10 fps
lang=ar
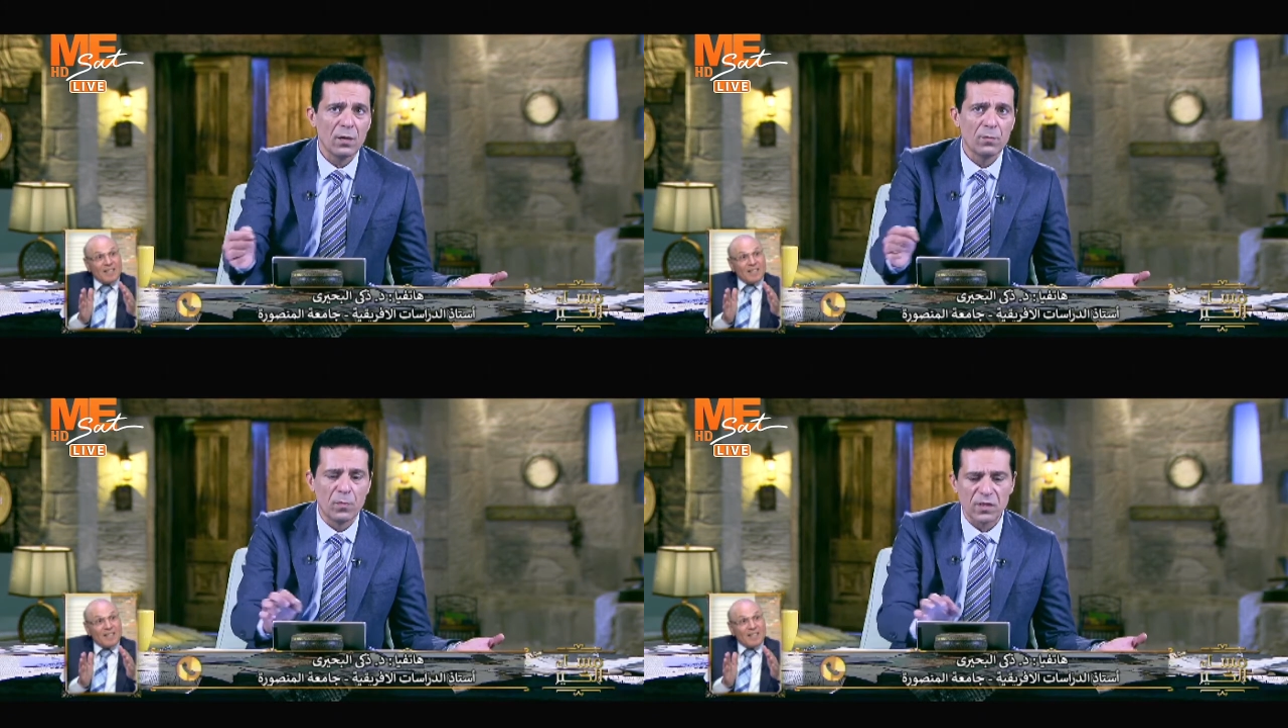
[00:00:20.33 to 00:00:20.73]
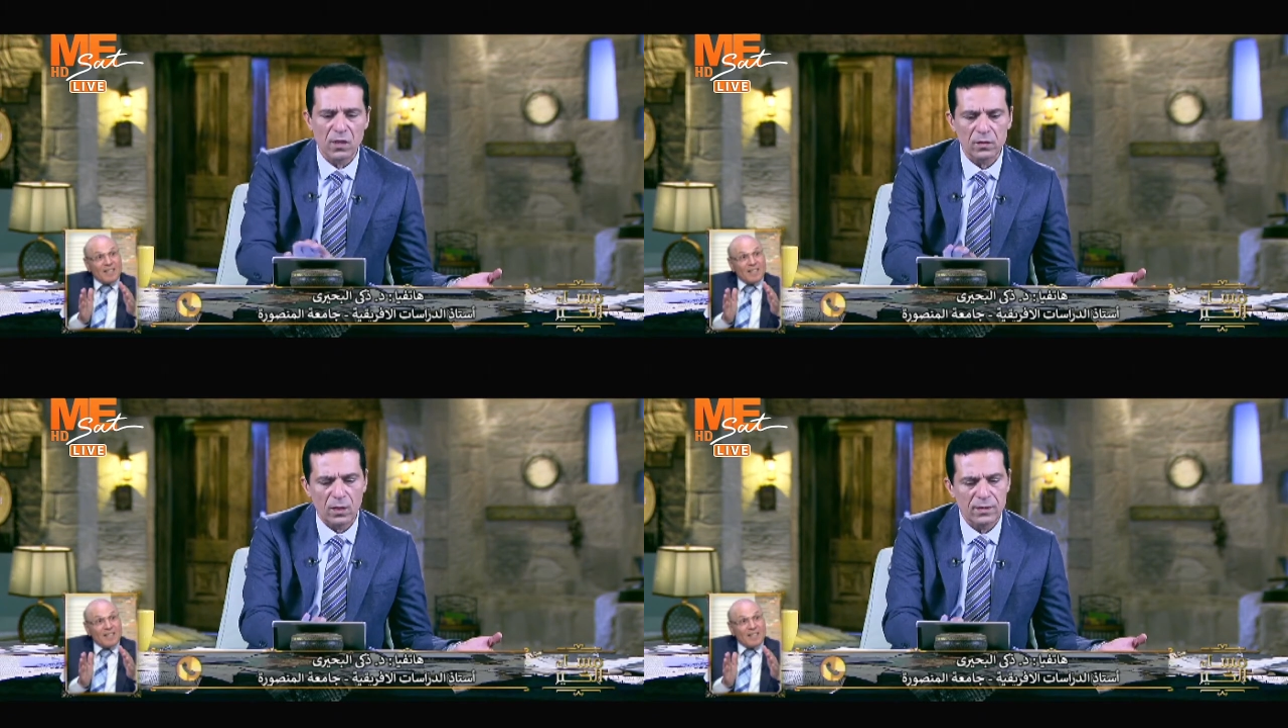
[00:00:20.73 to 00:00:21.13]

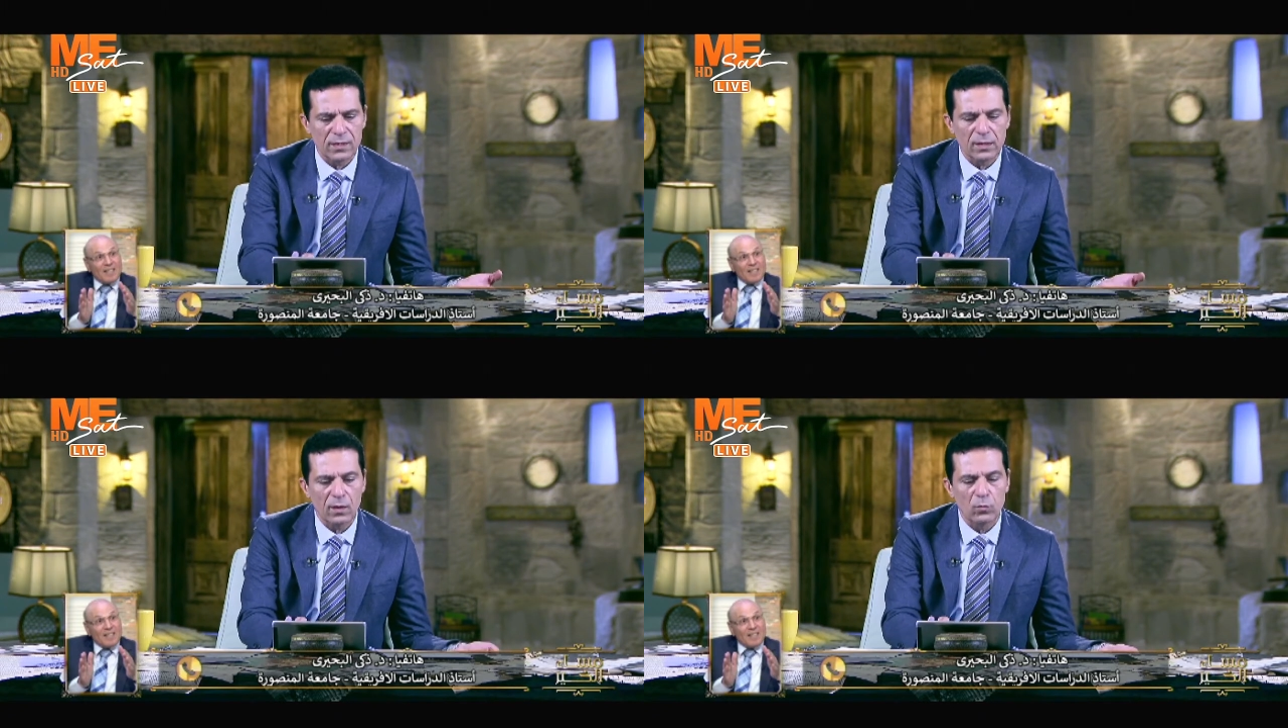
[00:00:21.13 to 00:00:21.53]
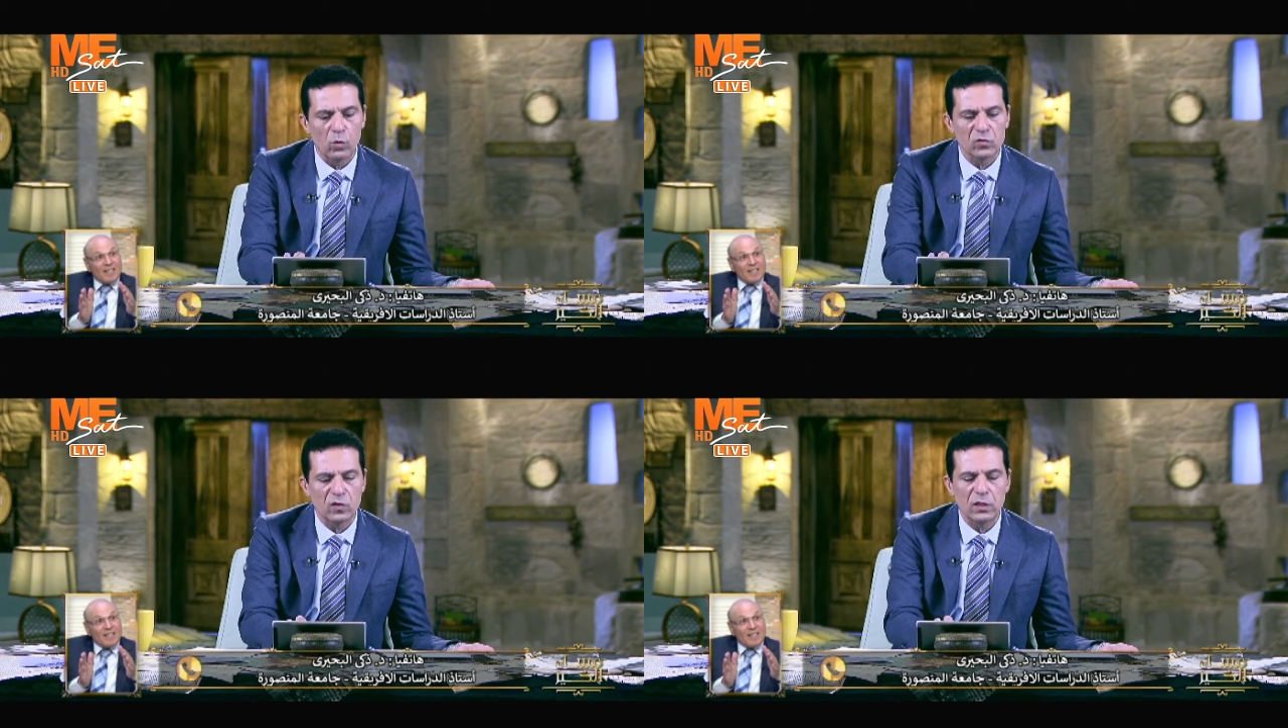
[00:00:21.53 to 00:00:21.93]
ببساطه للساده
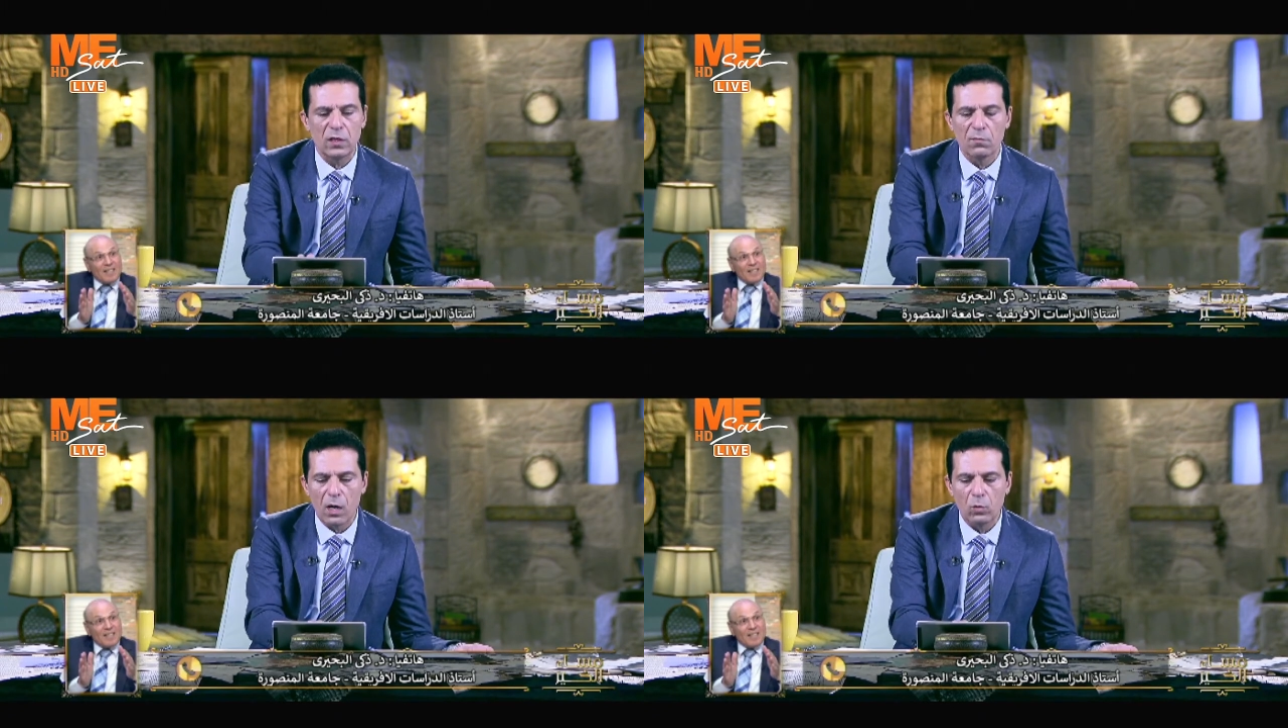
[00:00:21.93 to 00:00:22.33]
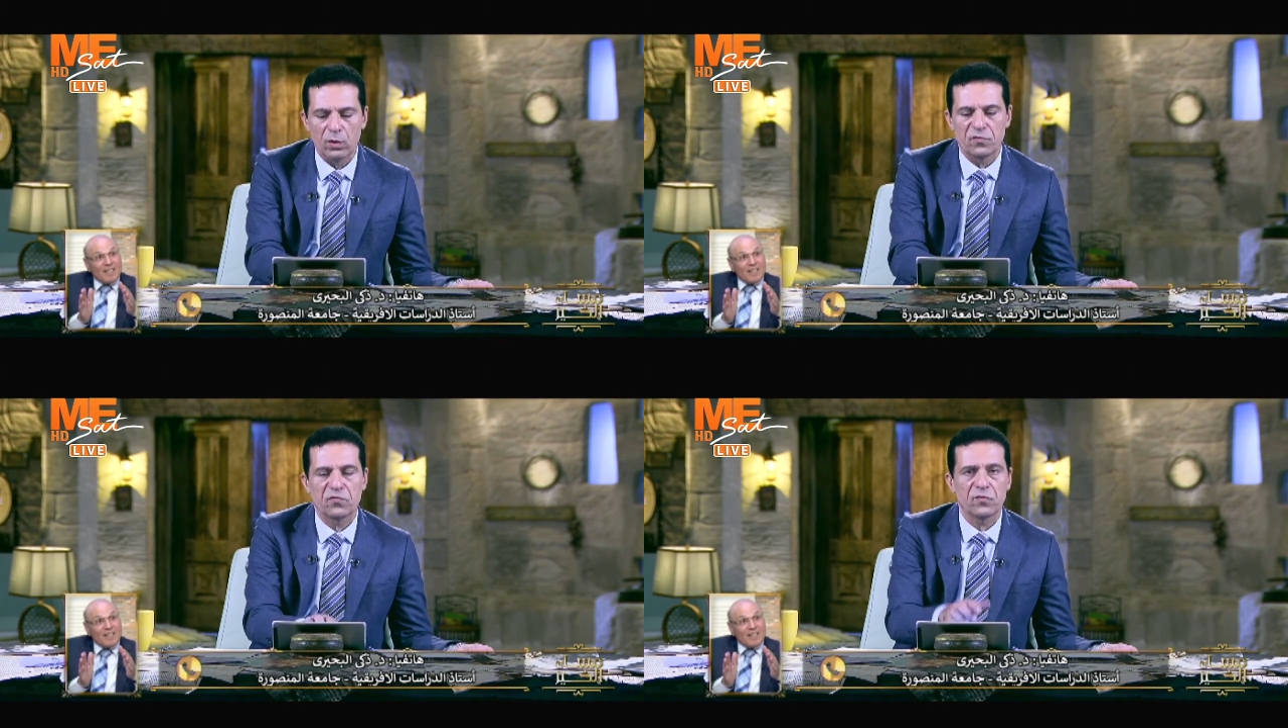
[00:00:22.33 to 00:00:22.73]
المواطنين
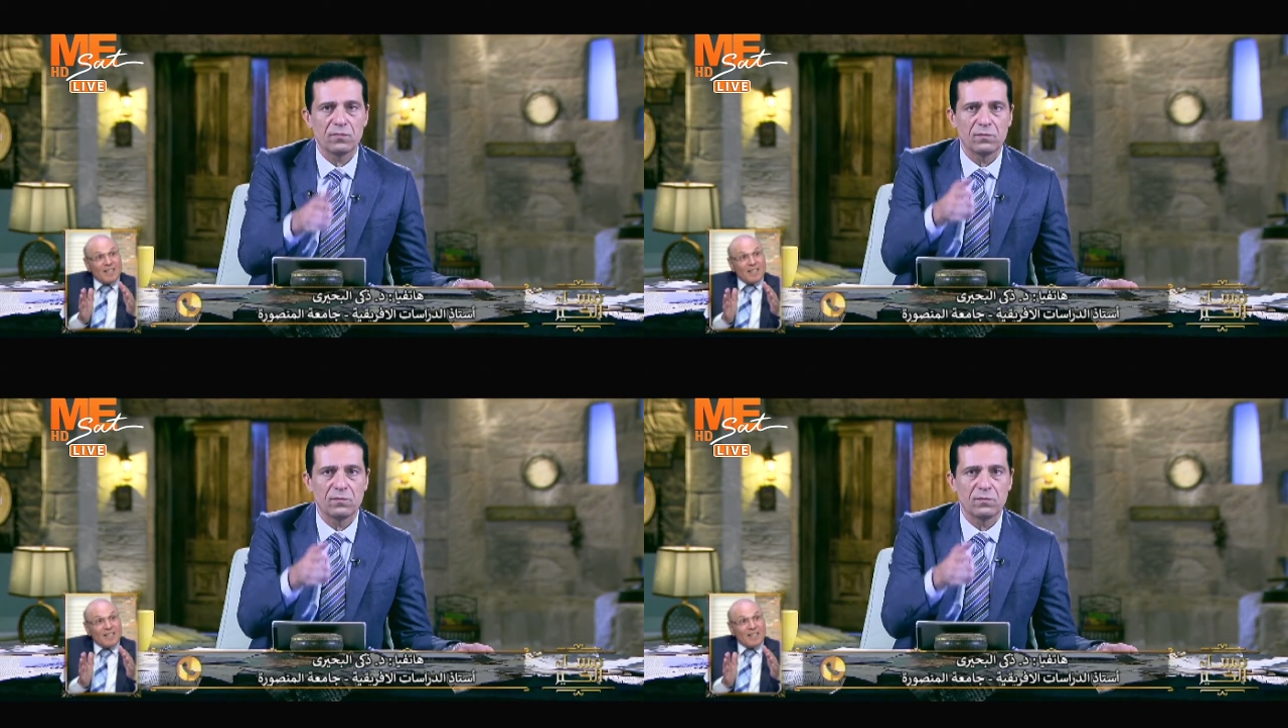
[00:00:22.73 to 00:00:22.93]
الموقف